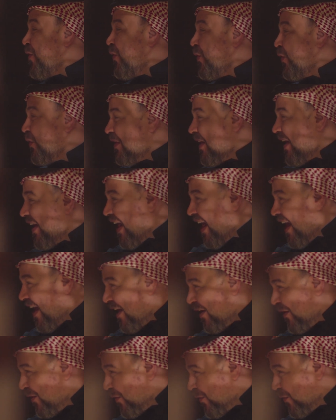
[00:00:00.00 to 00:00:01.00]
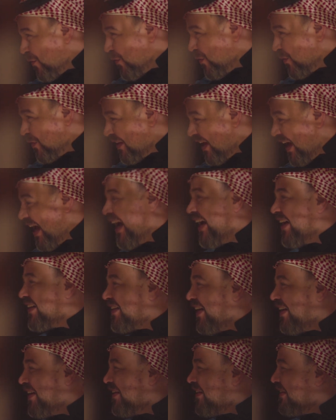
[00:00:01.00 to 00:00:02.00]
وترى العقود
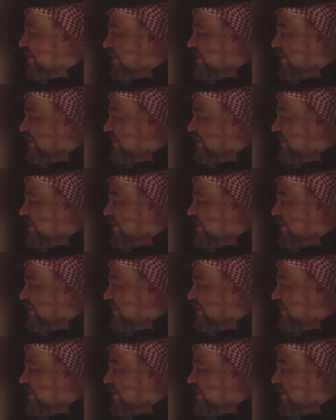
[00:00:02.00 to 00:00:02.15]
عطن